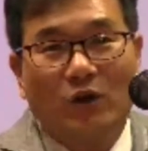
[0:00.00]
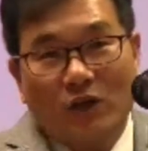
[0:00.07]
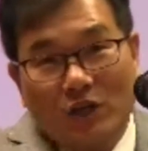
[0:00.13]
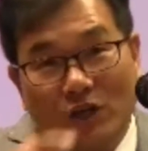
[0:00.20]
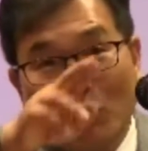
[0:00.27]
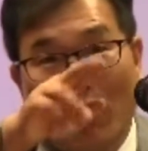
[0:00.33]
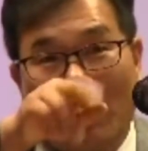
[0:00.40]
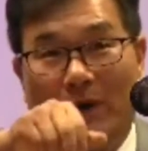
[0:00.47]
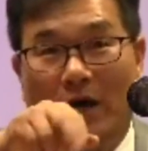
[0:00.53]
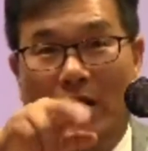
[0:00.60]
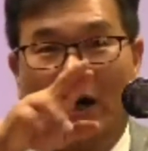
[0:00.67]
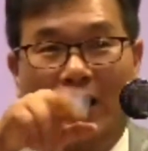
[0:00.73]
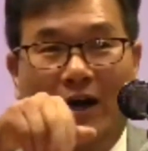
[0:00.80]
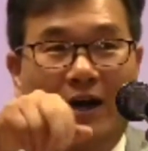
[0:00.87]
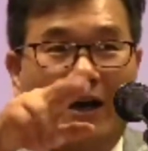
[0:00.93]
너 이리
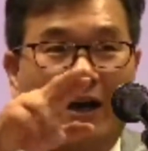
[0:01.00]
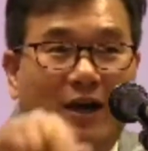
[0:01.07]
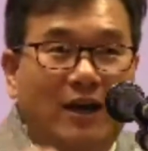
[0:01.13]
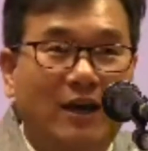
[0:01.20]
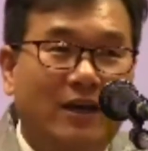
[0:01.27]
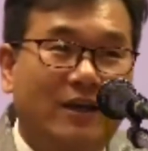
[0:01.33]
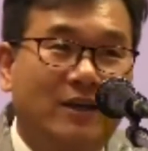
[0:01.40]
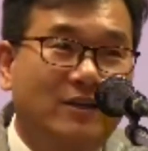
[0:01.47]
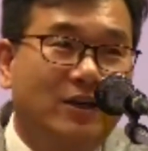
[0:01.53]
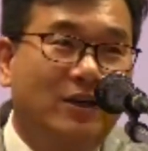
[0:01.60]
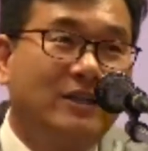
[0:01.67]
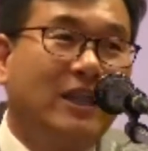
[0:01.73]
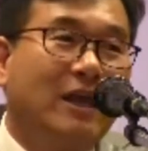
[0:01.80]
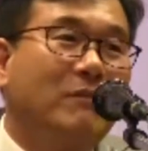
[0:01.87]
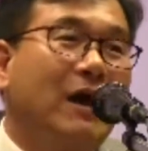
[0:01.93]
와봐.
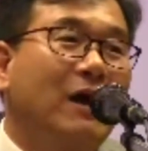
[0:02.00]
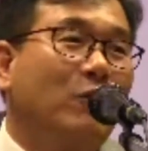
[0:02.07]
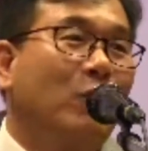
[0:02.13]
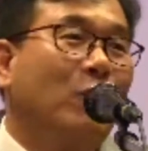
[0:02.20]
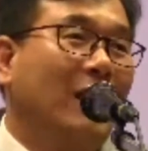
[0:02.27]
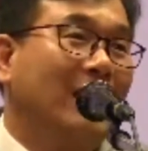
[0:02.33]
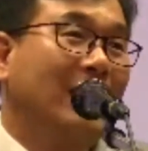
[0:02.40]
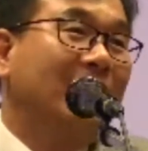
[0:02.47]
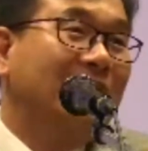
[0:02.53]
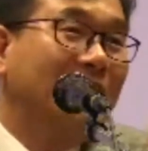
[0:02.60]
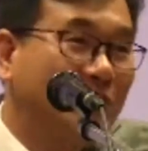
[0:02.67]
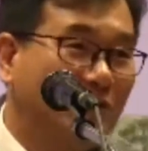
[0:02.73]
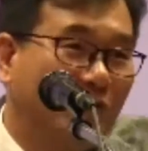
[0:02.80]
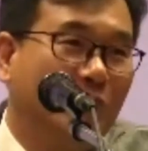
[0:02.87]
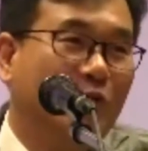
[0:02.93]
열대 맞고 가야
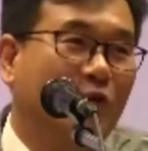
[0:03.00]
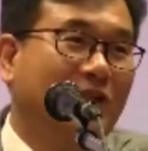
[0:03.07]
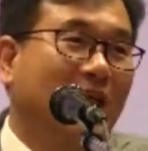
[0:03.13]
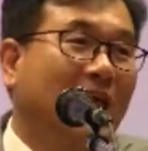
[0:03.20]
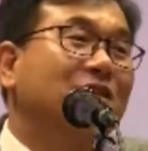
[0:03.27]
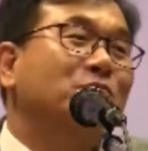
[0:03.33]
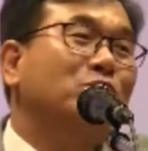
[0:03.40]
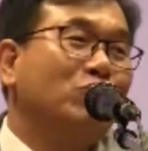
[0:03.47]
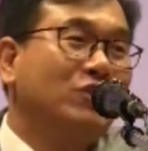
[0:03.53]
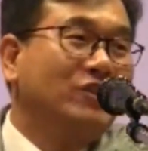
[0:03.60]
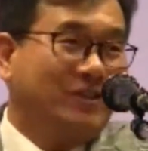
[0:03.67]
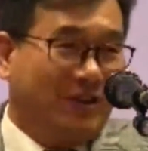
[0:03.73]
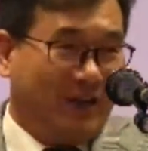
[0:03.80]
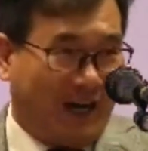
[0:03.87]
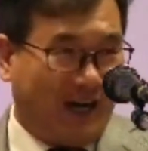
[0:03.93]
되는 놈을 다시
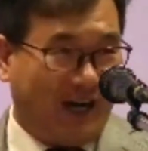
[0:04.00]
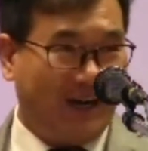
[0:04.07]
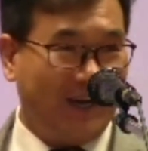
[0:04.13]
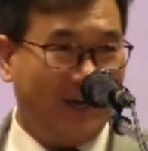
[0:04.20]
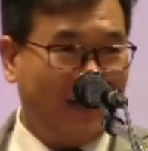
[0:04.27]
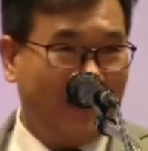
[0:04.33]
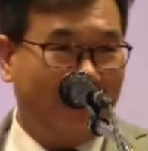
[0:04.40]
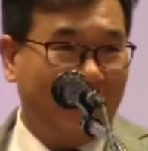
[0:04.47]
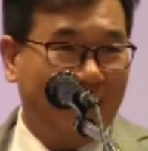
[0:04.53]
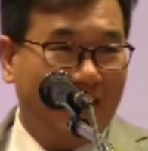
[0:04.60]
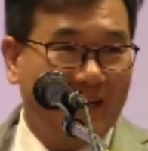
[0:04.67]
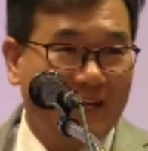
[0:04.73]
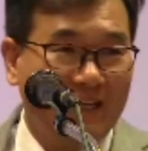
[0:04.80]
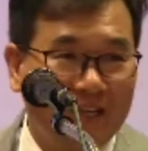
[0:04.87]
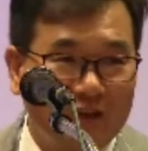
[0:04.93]
부른 거야.
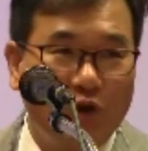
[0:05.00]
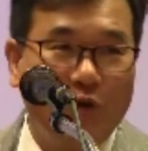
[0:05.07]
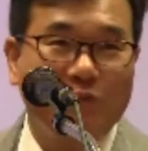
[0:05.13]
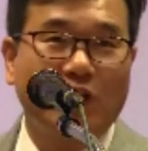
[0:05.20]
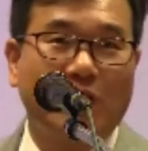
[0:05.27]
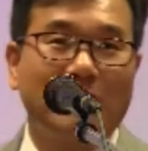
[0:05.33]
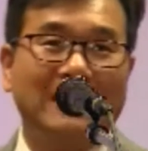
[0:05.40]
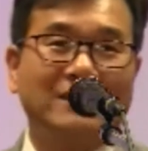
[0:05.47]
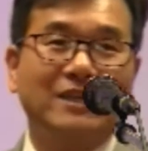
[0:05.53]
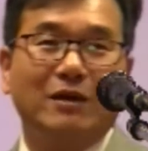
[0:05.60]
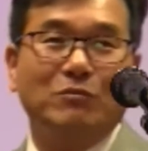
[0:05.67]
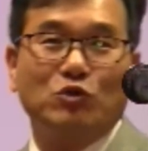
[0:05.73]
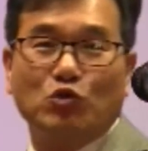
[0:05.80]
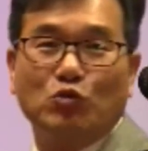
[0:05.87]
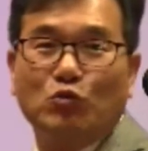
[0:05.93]
이 놈 더
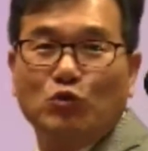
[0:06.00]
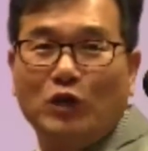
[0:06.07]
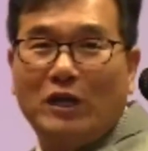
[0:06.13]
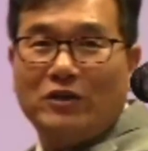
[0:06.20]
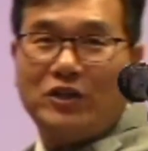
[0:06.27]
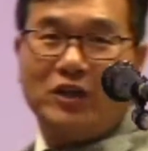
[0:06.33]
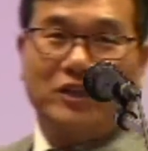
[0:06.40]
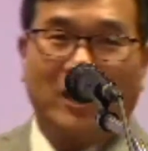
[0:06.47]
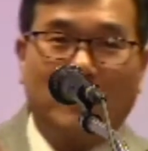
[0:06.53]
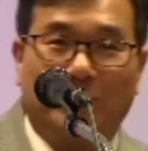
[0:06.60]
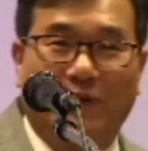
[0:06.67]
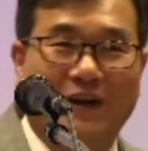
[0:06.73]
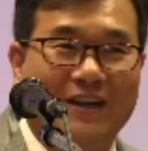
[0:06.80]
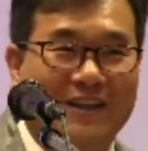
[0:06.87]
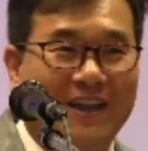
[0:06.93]
맞아라면 스무 대를 더
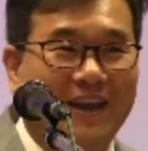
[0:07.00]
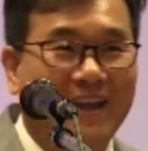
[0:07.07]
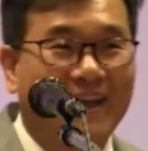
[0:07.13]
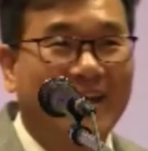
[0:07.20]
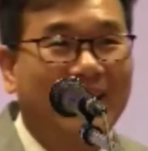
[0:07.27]
때려버리는데